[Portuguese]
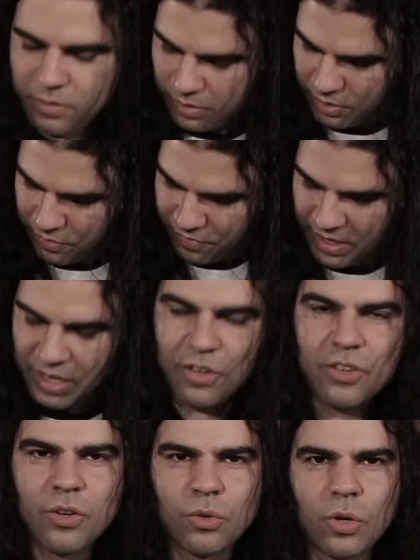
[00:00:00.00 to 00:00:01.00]

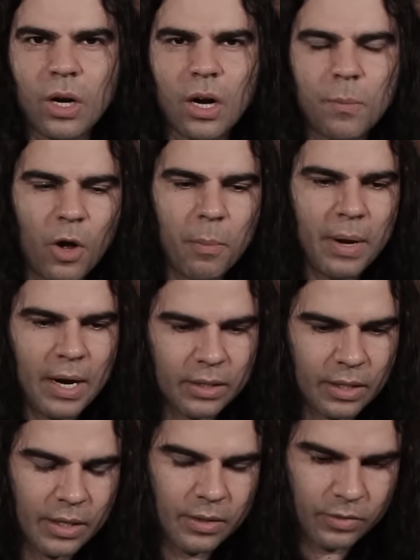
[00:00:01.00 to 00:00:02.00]
Diferente de se eu tocar com a mão
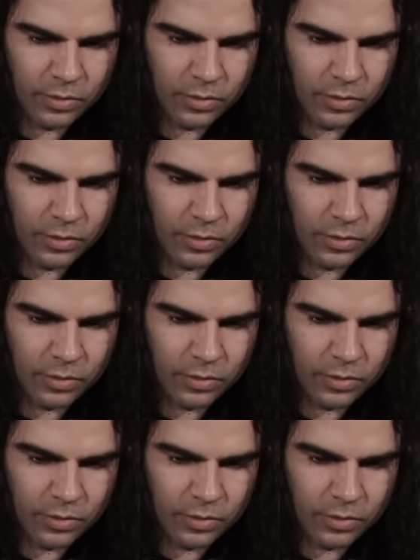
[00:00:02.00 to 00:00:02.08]
aberta, né?